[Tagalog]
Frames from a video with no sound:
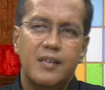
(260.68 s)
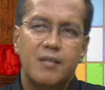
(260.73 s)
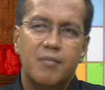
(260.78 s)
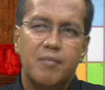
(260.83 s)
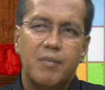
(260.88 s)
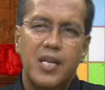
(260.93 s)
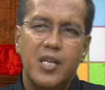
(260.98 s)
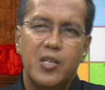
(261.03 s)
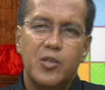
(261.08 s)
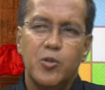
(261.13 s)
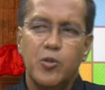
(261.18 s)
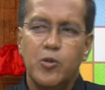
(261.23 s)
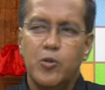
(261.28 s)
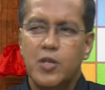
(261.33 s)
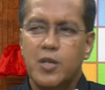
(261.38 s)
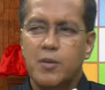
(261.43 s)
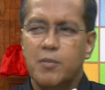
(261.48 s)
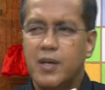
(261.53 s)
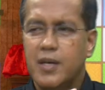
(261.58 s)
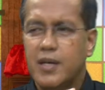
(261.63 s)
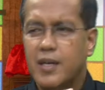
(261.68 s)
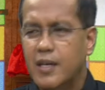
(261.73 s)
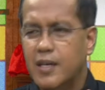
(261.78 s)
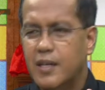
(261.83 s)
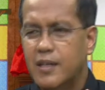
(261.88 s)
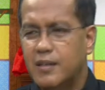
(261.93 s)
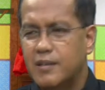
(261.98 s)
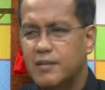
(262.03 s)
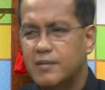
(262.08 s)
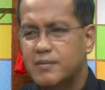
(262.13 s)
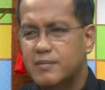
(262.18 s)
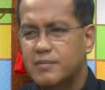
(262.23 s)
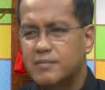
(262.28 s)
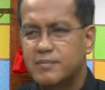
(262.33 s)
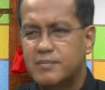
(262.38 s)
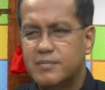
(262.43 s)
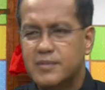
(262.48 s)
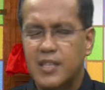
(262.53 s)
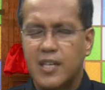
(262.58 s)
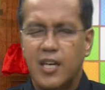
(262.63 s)
May natulong nga mga
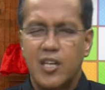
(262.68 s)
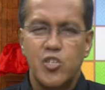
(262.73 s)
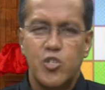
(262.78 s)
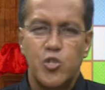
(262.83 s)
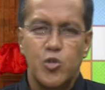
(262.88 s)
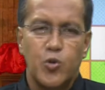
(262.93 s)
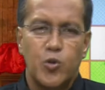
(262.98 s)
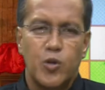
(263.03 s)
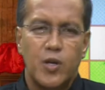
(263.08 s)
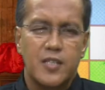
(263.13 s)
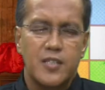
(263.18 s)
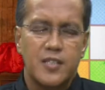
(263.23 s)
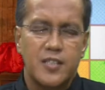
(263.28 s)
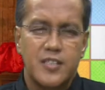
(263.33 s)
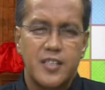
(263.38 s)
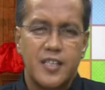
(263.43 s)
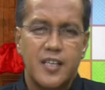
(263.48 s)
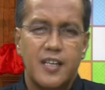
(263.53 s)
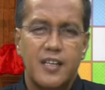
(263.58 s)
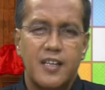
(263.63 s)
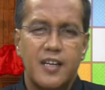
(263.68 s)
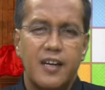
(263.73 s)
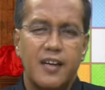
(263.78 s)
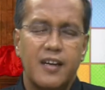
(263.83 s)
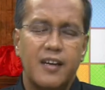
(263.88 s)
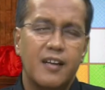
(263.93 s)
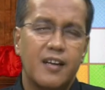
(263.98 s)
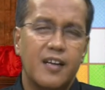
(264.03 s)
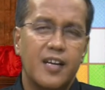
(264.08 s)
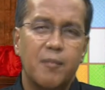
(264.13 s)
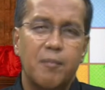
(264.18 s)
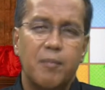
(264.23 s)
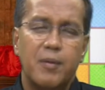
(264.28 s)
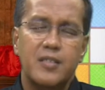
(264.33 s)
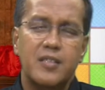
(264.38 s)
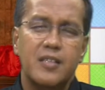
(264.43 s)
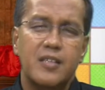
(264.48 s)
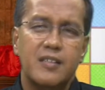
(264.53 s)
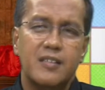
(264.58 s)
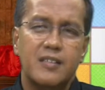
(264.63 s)
tag-insurance sa singa dahaira,
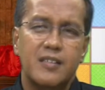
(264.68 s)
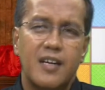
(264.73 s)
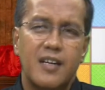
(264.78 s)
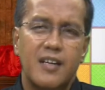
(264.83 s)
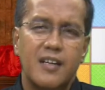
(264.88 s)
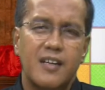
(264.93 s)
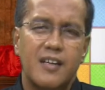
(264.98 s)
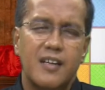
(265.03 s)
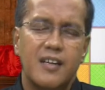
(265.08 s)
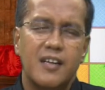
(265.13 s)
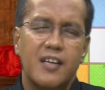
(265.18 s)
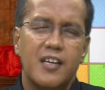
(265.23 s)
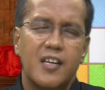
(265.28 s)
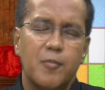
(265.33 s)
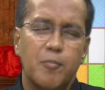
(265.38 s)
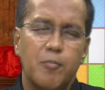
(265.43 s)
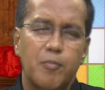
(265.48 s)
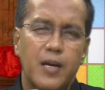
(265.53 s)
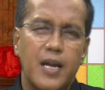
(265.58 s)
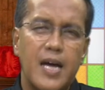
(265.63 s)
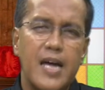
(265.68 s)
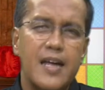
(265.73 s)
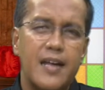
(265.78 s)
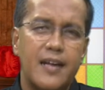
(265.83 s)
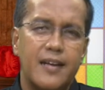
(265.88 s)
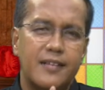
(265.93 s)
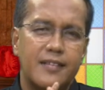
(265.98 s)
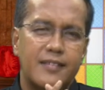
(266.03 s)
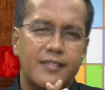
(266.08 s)
nagpresentar hiran era plan.